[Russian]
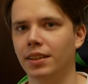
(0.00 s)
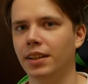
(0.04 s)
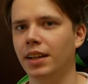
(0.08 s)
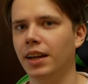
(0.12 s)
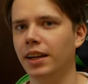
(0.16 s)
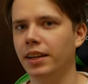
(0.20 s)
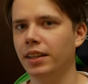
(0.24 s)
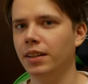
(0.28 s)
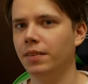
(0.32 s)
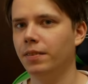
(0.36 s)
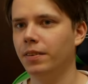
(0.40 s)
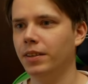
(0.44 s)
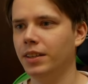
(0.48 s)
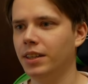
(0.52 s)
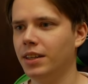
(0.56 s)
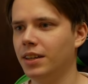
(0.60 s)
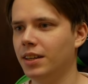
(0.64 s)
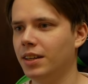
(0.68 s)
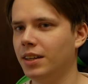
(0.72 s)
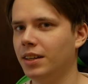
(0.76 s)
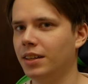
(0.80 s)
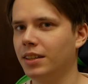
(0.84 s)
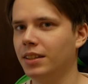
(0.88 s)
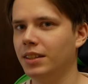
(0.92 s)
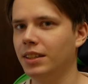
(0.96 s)
Для этого
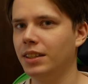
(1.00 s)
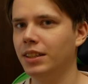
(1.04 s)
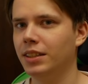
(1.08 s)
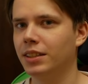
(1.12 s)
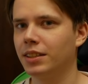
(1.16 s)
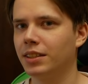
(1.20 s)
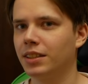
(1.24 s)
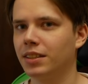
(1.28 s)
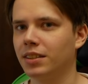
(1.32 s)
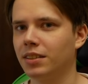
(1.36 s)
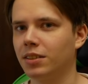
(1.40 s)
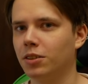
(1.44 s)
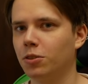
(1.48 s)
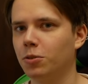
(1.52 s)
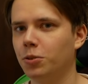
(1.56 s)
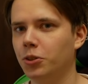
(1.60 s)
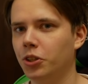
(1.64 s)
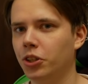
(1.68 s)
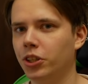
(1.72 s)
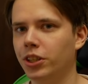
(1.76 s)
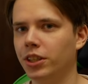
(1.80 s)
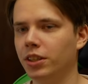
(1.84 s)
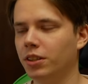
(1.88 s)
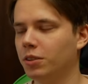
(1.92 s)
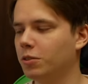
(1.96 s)
я из
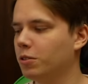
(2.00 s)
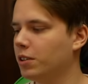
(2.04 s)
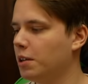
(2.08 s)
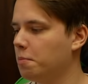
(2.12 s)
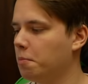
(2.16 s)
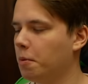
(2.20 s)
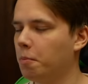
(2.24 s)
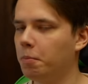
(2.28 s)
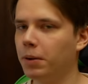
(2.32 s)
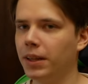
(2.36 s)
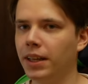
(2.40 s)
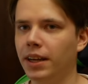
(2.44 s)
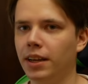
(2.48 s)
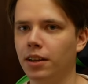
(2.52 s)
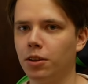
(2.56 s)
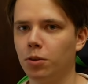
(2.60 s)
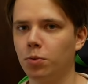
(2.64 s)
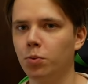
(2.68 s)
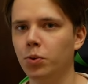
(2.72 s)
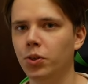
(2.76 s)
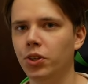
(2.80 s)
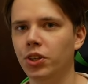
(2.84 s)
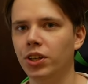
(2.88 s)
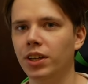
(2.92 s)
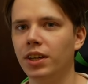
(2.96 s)
точки, куда попадает
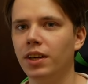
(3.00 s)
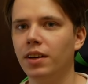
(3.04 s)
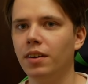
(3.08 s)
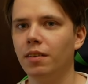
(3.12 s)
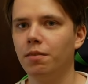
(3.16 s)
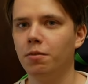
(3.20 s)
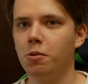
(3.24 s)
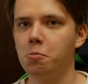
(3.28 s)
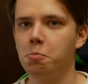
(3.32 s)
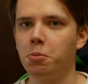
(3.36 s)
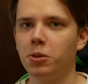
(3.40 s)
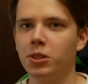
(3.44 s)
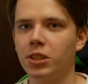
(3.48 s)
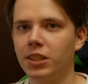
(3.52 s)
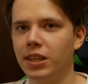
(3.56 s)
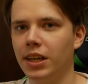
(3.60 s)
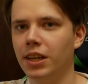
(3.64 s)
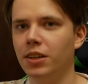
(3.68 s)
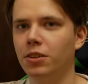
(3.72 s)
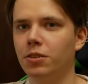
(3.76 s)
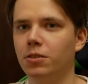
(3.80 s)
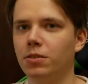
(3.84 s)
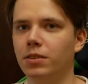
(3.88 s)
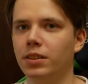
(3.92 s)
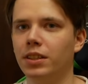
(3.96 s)
луч,
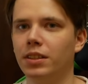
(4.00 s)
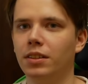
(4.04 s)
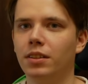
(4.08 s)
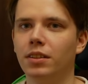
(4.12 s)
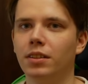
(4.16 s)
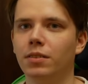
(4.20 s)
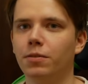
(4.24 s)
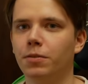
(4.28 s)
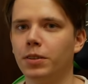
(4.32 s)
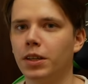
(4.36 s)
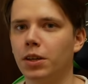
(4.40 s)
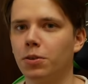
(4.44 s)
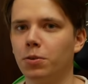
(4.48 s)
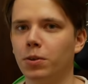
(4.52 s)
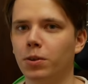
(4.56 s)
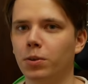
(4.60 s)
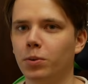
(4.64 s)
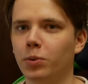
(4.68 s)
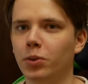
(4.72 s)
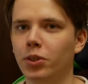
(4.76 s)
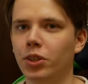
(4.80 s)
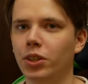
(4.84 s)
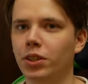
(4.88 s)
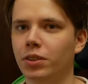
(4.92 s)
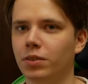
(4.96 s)
выпускаю второй
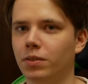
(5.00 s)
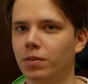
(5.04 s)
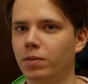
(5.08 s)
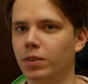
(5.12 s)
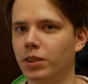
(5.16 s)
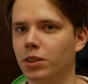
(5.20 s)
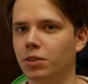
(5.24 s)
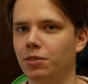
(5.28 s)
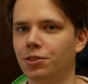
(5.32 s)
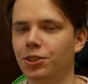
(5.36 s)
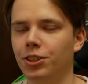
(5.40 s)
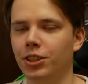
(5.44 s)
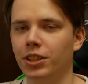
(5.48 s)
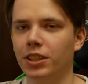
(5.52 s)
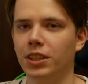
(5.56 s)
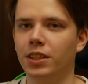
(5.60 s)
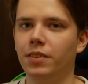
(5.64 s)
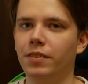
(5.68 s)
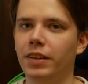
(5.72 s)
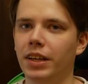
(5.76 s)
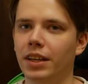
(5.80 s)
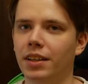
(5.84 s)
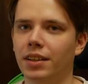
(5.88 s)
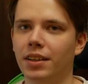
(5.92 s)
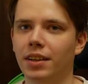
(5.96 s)
луч в источник
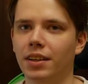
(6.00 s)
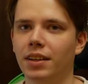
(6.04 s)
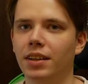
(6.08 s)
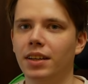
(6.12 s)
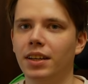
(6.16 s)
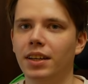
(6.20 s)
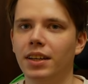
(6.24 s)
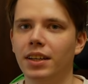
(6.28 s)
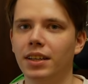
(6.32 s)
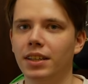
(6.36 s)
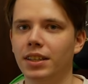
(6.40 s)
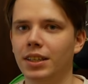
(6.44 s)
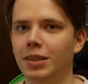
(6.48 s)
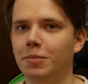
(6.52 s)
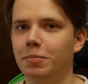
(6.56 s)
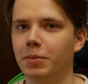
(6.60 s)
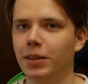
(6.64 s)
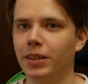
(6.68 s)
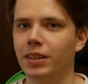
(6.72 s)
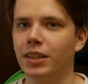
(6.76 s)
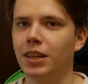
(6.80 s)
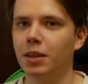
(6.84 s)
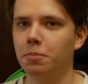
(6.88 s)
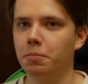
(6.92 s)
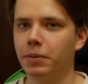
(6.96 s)
света. И
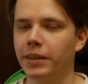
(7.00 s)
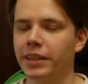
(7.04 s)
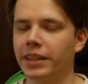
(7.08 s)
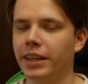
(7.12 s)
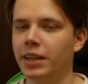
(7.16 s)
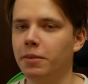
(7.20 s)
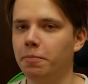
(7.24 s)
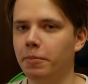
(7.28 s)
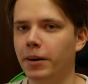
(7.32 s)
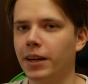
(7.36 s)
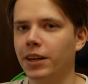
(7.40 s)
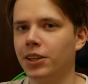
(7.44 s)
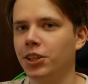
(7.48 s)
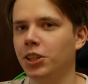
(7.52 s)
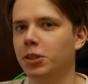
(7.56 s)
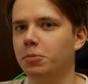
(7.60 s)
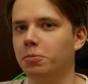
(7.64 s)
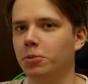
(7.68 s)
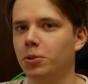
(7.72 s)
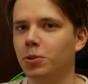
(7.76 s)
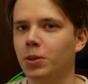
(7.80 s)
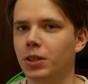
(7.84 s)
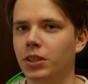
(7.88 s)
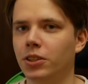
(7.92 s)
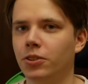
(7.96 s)
мы как бы
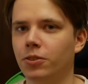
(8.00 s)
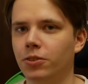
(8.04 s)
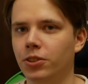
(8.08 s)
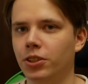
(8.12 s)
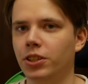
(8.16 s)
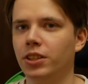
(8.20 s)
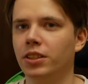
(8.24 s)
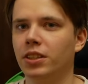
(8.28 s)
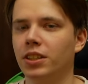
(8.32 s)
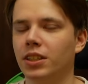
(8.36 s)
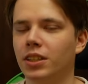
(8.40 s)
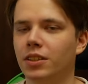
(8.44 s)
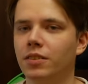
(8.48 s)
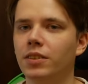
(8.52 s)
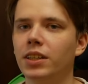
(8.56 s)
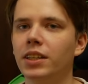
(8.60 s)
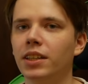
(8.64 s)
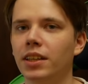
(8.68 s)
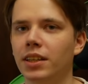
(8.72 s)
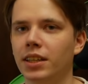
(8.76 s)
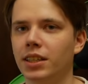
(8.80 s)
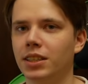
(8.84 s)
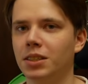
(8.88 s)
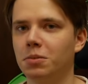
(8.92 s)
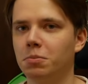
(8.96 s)
реймарчим до источника
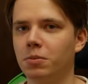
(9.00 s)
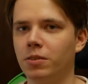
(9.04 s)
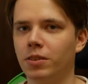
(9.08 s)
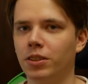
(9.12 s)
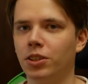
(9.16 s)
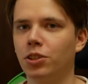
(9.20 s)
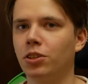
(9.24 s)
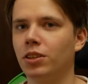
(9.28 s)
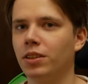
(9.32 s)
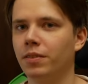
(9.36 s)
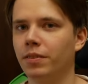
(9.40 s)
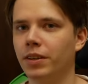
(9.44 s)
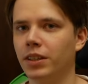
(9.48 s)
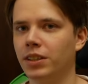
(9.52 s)
света. Если мы во что-то